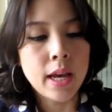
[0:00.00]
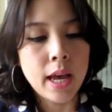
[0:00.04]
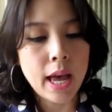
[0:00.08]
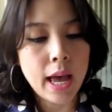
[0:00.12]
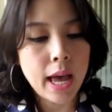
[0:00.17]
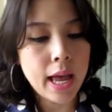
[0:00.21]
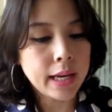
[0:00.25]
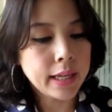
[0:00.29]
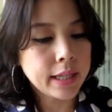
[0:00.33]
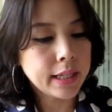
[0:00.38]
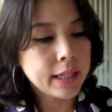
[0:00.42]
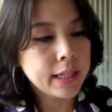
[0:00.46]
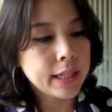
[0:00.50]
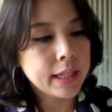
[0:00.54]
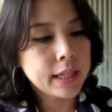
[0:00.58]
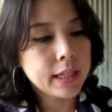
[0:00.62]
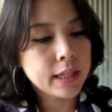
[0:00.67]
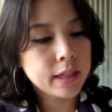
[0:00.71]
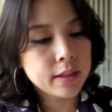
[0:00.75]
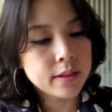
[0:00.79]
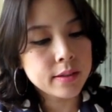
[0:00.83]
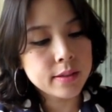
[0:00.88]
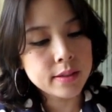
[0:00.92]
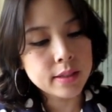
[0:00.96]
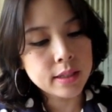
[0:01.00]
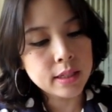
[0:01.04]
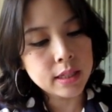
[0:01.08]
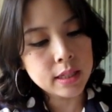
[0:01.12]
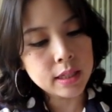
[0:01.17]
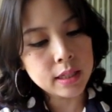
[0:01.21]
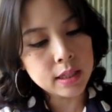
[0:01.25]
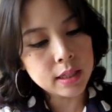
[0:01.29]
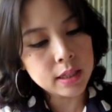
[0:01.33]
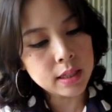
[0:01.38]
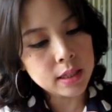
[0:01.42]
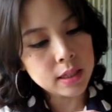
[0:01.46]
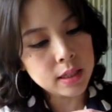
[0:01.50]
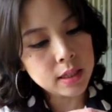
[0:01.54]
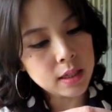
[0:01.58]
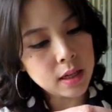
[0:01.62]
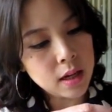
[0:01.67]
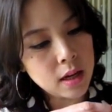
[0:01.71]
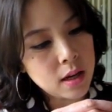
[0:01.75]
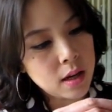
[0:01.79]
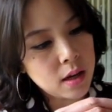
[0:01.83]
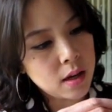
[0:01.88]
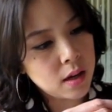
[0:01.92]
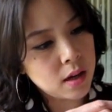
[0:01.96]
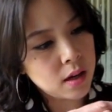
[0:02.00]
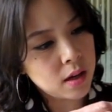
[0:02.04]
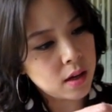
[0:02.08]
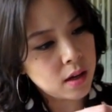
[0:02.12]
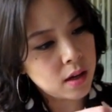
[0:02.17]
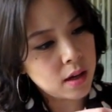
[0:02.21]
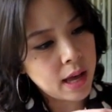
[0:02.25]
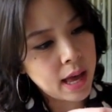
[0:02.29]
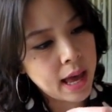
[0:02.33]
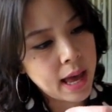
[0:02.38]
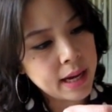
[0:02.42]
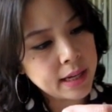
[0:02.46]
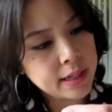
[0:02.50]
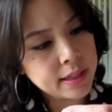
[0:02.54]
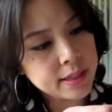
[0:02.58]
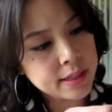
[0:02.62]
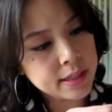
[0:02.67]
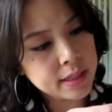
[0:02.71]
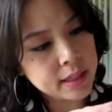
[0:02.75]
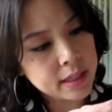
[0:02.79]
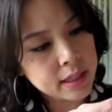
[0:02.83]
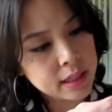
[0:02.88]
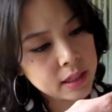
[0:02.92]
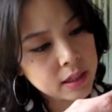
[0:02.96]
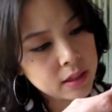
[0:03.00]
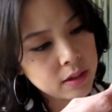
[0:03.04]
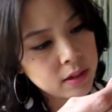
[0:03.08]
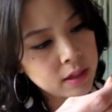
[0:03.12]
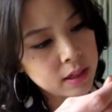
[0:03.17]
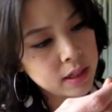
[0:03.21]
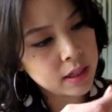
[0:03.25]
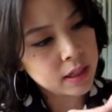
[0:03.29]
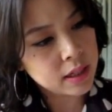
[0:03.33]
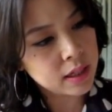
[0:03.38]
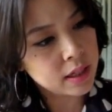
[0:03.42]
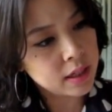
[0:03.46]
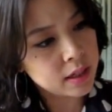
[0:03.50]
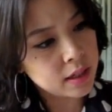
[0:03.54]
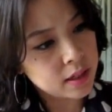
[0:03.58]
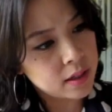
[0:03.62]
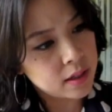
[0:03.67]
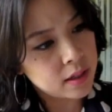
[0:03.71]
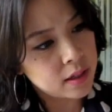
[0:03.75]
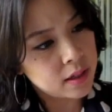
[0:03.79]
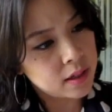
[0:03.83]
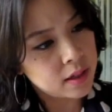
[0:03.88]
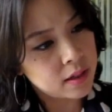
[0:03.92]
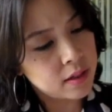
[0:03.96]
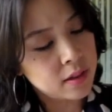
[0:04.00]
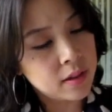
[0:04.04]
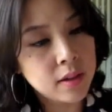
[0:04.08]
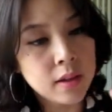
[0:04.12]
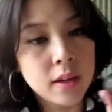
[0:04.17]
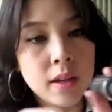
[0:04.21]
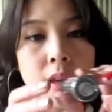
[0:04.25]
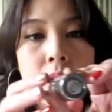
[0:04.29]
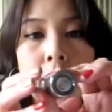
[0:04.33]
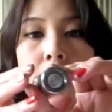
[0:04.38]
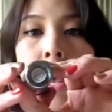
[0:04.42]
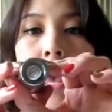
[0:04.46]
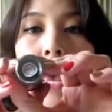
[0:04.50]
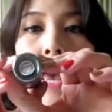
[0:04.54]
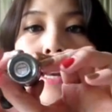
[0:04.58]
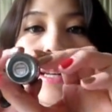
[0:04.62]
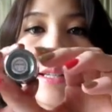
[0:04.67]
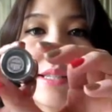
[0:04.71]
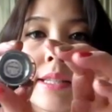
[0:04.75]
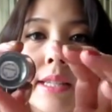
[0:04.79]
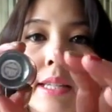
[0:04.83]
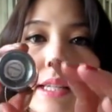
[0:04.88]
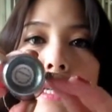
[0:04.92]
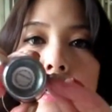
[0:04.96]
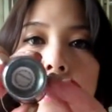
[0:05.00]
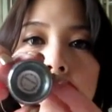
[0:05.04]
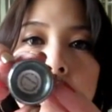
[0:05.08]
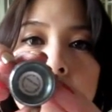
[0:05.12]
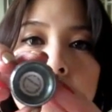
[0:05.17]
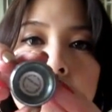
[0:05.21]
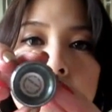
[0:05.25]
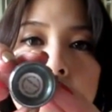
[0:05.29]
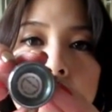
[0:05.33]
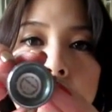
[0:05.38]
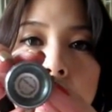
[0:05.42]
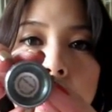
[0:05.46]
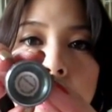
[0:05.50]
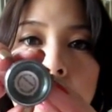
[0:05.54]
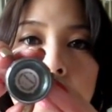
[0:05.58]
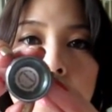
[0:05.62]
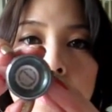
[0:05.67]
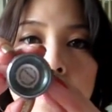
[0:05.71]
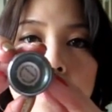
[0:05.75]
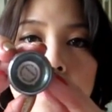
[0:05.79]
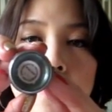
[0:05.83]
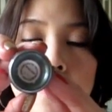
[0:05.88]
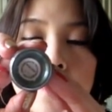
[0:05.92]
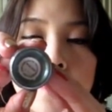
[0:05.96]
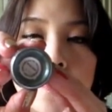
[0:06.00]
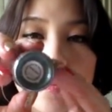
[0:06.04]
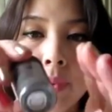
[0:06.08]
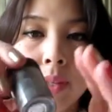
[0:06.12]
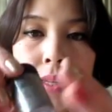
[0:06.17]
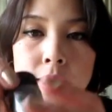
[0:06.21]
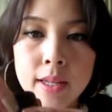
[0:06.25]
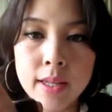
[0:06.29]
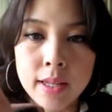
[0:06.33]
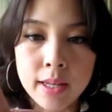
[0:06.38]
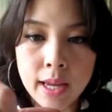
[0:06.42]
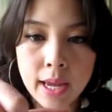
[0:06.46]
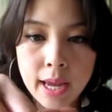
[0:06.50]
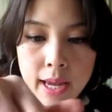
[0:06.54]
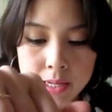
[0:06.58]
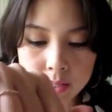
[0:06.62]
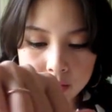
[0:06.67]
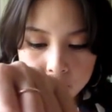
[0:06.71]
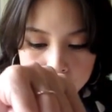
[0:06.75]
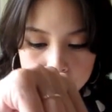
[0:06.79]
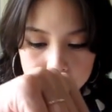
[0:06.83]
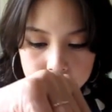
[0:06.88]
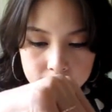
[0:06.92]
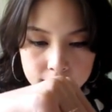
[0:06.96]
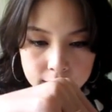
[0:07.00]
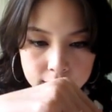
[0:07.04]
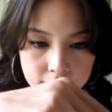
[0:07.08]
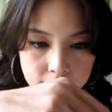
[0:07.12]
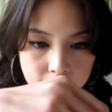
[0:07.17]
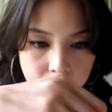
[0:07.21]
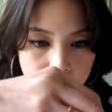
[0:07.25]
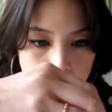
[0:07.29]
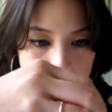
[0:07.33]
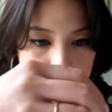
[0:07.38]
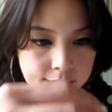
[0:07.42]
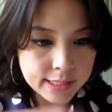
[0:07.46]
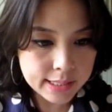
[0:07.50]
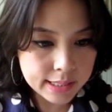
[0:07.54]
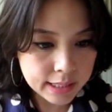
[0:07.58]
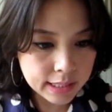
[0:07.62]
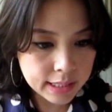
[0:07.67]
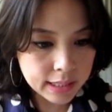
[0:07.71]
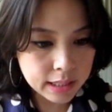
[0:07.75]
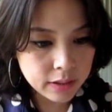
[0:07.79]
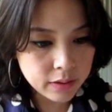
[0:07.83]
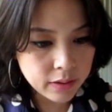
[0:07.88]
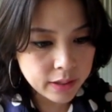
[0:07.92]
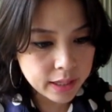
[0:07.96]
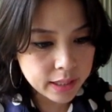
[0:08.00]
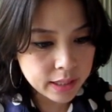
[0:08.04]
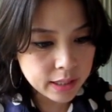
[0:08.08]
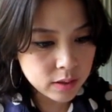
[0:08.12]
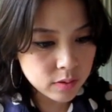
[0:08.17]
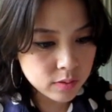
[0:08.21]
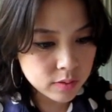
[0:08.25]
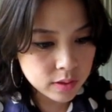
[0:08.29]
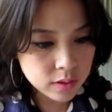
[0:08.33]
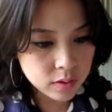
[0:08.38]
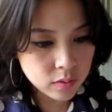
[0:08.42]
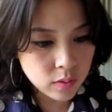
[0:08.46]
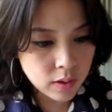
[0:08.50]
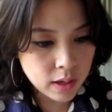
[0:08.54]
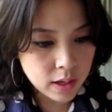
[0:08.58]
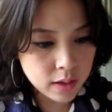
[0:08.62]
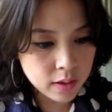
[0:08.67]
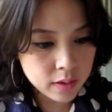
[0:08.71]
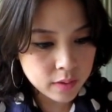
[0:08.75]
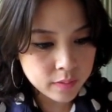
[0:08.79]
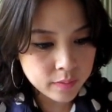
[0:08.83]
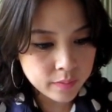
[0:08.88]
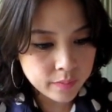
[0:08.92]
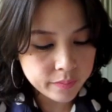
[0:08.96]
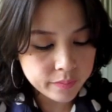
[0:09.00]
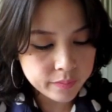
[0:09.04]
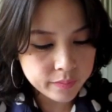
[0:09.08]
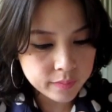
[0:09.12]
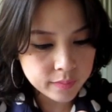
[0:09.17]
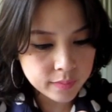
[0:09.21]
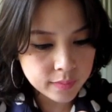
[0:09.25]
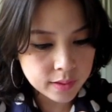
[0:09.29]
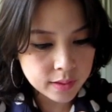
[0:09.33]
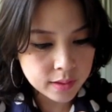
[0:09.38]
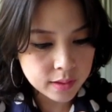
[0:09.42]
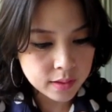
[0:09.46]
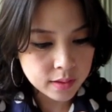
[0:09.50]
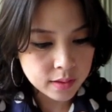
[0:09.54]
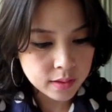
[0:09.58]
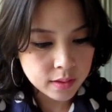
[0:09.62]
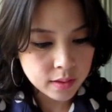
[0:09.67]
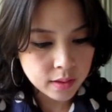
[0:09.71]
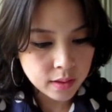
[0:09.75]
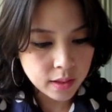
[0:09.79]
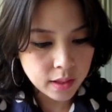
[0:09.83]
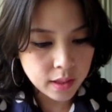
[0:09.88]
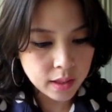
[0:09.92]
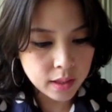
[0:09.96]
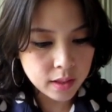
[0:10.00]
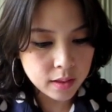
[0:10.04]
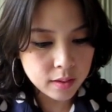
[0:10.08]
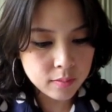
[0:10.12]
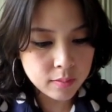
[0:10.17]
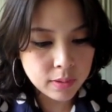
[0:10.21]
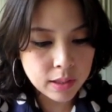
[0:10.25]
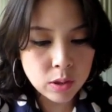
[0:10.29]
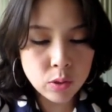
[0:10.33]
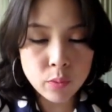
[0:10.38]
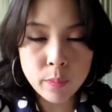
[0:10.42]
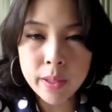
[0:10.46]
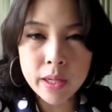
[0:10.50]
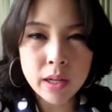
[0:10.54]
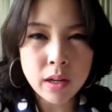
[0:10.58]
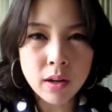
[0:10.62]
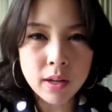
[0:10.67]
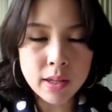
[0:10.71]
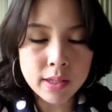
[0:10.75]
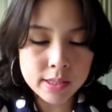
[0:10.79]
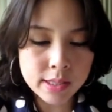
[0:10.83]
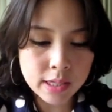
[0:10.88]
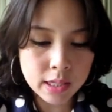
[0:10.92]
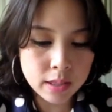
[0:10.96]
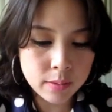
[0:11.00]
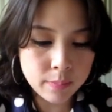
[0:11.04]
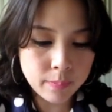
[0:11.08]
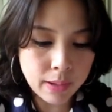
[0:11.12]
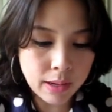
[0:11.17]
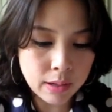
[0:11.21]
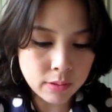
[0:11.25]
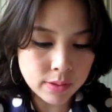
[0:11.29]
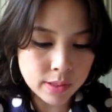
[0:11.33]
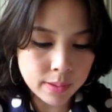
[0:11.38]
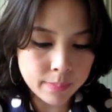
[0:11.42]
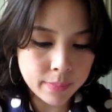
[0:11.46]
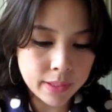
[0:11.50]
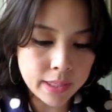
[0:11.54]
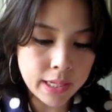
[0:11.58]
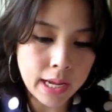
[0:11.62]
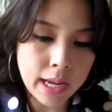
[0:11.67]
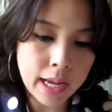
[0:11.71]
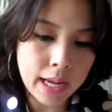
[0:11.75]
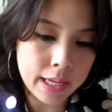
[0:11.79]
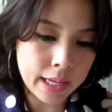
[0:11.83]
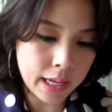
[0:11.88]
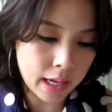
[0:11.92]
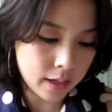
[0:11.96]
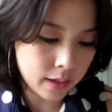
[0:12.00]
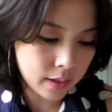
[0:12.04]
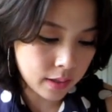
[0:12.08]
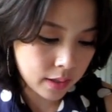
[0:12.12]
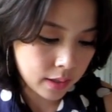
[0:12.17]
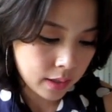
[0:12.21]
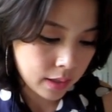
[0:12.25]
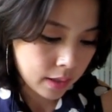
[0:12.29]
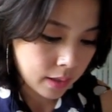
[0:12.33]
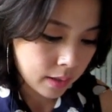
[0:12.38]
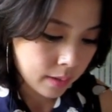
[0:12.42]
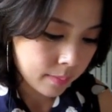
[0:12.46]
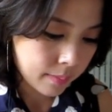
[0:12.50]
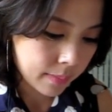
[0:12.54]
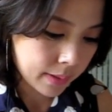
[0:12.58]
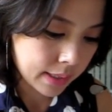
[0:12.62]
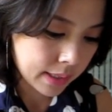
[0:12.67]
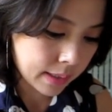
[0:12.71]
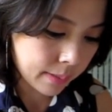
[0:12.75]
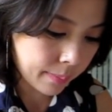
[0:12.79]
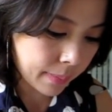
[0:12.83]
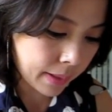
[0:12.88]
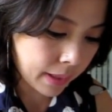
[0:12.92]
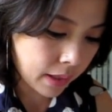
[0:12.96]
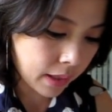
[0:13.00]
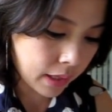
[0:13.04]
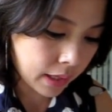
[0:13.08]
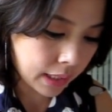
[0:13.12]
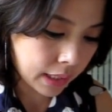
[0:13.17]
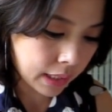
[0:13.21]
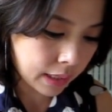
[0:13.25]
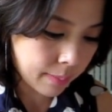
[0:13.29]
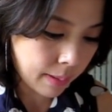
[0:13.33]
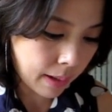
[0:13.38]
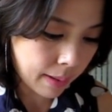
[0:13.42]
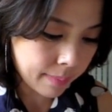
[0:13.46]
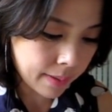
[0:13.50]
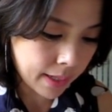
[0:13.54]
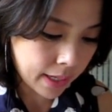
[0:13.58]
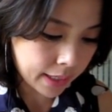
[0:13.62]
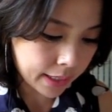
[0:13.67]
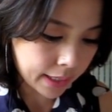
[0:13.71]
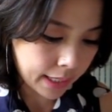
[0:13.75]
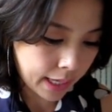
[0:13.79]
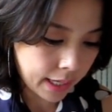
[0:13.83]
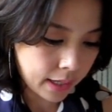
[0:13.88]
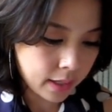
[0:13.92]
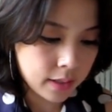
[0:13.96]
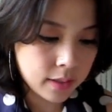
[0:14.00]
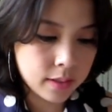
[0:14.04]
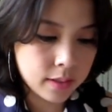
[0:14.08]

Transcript: อันนี้คือสีเอ่อแอนทีกรีนแอนทีกรีนค่ะแอนทีแอนทีกรีนนี่รู้สึกว่าเอ๊ะไม่รู้เป็นคอลเลกชันหรือเปล่าจำไม่ได้อะมันจะเป็นสีแบบอย่างเงี้ย